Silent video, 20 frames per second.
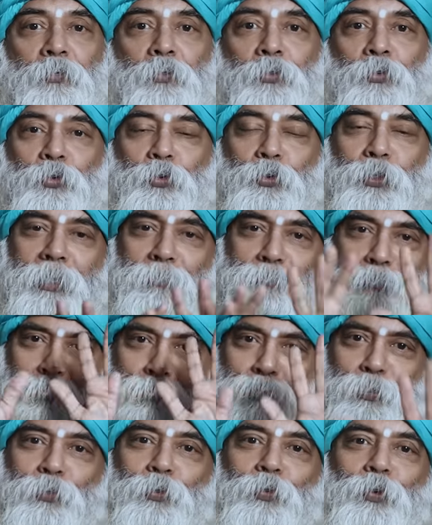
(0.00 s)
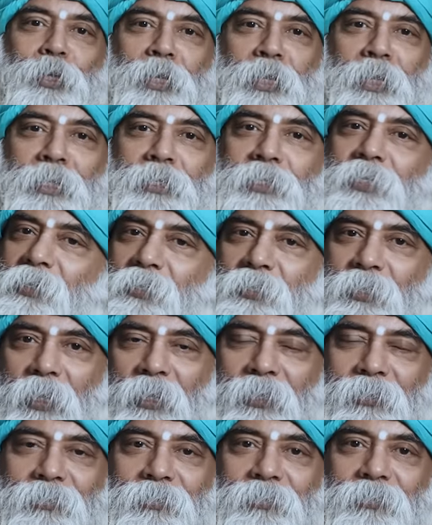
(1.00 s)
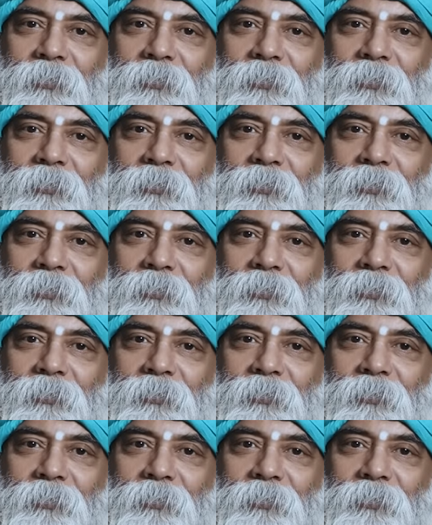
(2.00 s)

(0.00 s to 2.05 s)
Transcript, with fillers: குரு எப்போவுமே உங்கள் கூட கனெக்டடு தான்